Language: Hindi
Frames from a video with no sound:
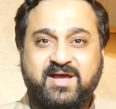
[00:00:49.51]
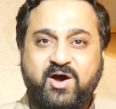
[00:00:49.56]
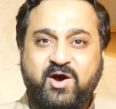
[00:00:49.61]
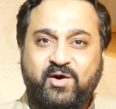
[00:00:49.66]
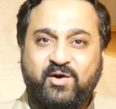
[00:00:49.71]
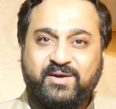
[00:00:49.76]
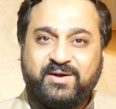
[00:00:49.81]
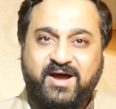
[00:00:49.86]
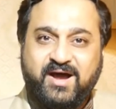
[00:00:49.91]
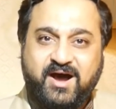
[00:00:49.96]

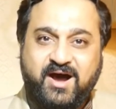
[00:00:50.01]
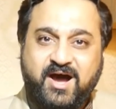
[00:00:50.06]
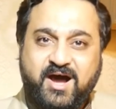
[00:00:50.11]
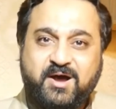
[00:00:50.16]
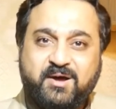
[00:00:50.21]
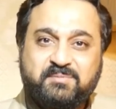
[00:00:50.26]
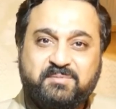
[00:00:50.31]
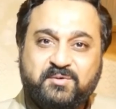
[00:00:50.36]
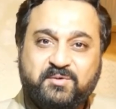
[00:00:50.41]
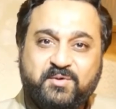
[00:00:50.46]
और
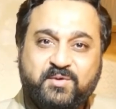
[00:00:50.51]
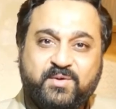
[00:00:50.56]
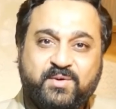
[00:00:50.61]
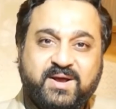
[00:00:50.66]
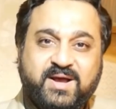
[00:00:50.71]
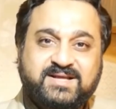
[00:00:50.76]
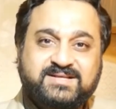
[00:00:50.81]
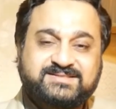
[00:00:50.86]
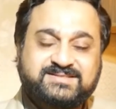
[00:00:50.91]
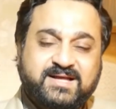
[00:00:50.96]
आप लोगों
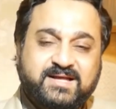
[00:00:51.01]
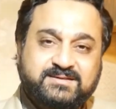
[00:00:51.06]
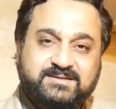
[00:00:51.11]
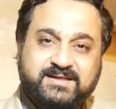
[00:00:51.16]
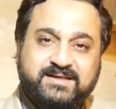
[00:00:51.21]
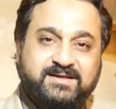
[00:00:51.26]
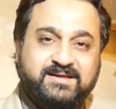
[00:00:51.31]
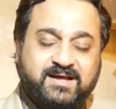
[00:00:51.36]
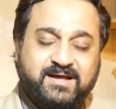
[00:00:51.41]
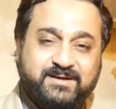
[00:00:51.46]
का ज़ाती
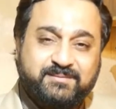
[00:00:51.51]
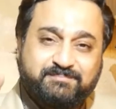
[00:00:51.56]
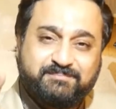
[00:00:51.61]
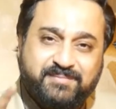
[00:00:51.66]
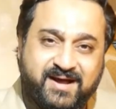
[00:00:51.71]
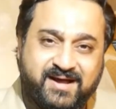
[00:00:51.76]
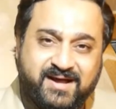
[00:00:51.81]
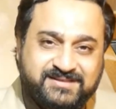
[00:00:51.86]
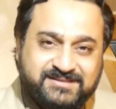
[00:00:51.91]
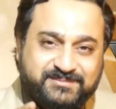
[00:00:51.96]
घर
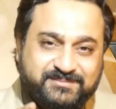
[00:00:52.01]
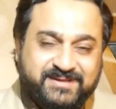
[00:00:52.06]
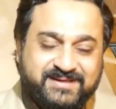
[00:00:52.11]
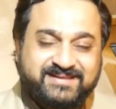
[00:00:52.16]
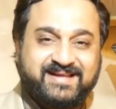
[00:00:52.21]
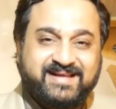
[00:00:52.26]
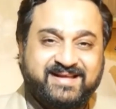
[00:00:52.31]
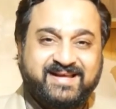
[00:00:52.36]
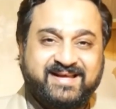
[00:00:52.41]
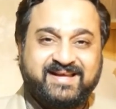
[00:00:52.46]
पाँच
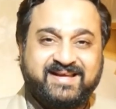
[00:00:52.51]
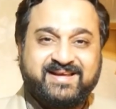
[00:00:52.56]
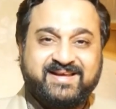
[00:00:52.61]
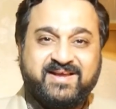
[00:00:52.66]
बनता है